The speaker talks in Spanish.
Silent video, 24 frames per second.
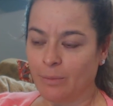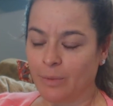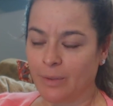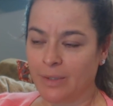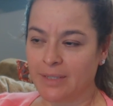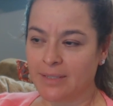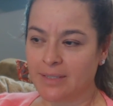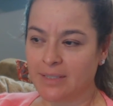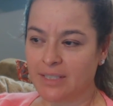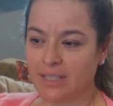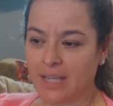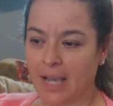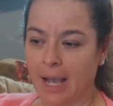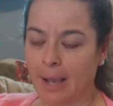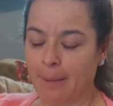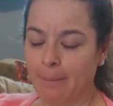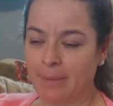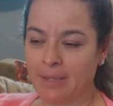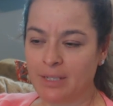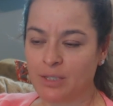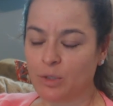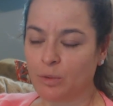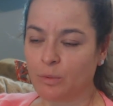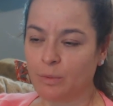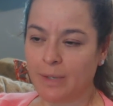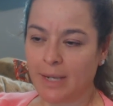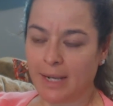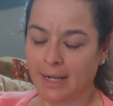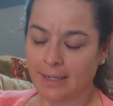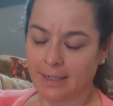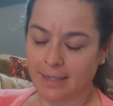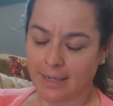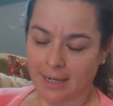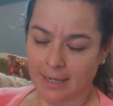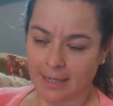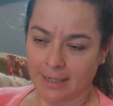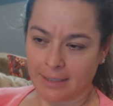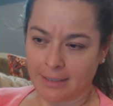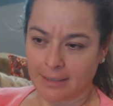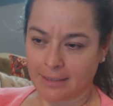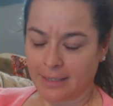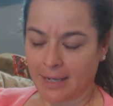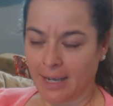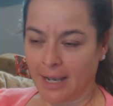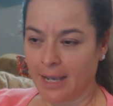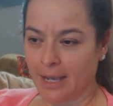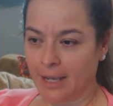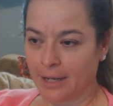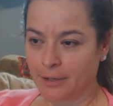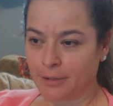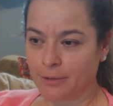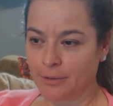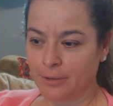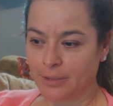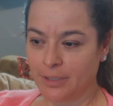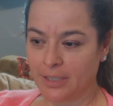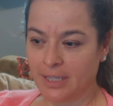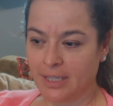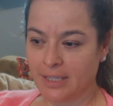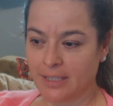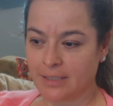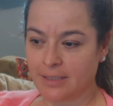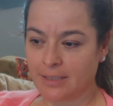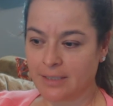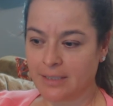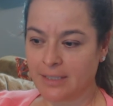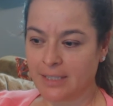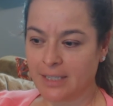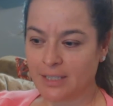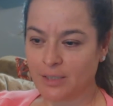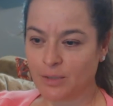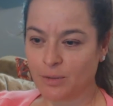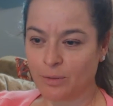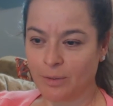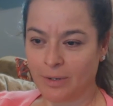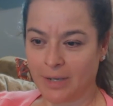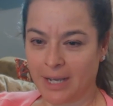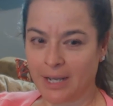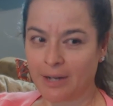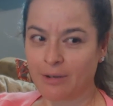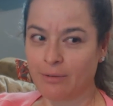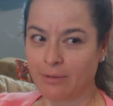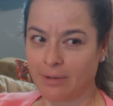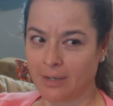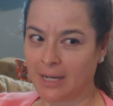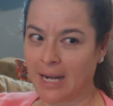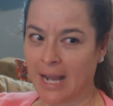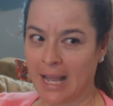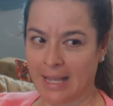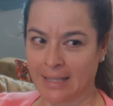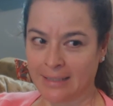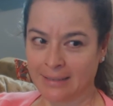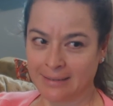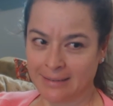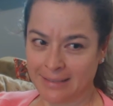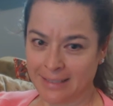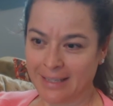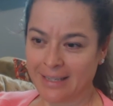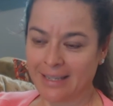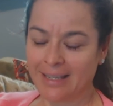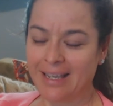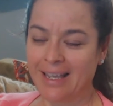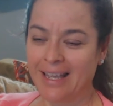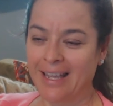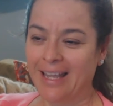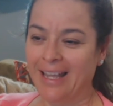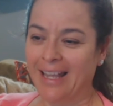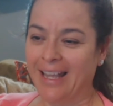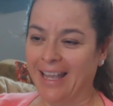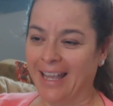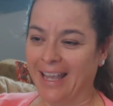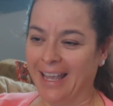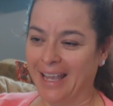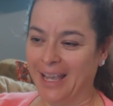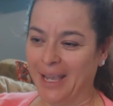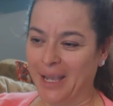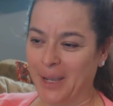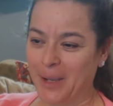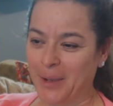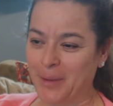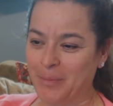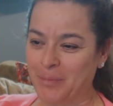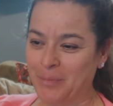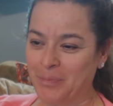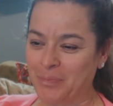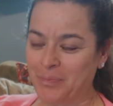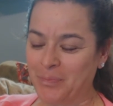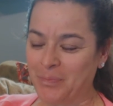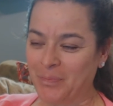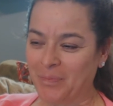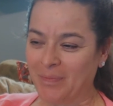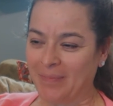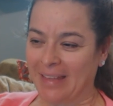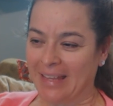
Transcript: pues ya me subí al, carro y es, y es un carro grande em,